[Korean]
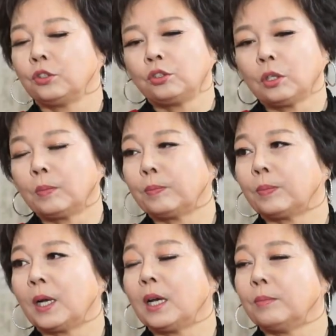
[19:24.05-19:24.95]

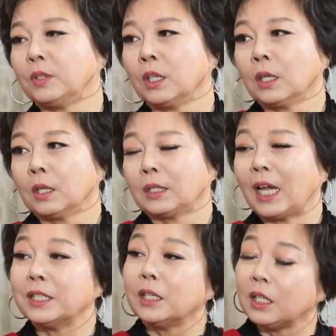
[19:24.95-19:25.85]
취업하려면
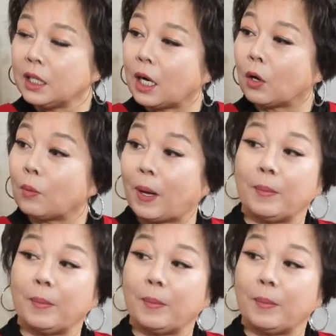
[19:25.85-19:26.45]
낮에는 일하고